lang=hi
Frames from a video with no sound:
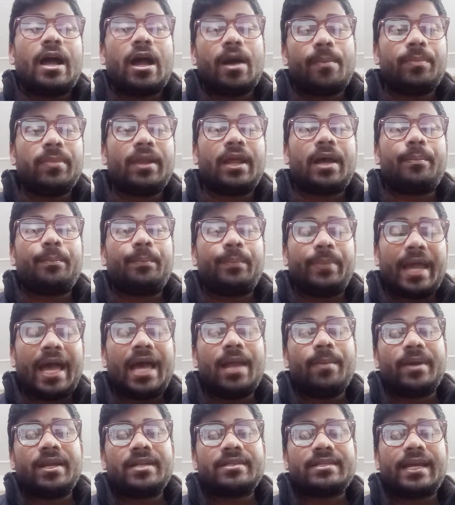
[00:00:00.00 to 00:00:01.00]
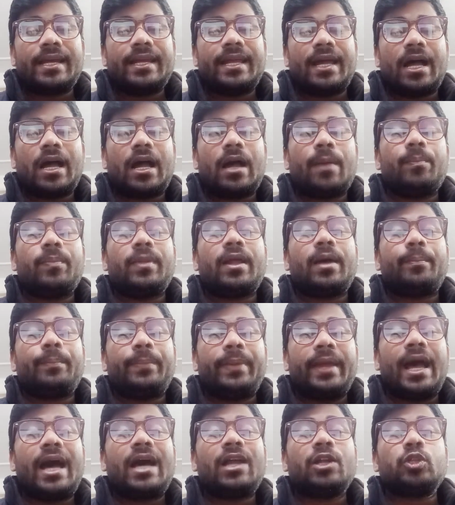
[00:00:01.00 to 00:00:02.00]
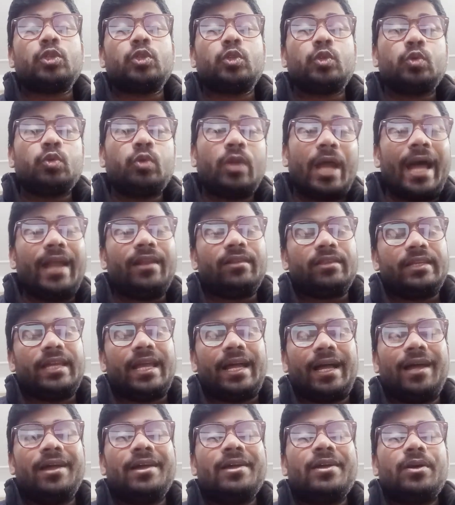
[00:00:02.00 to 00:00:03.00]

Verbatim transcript: अपना प्यार बरसा बरसाया अपना प्यार दुलार दिया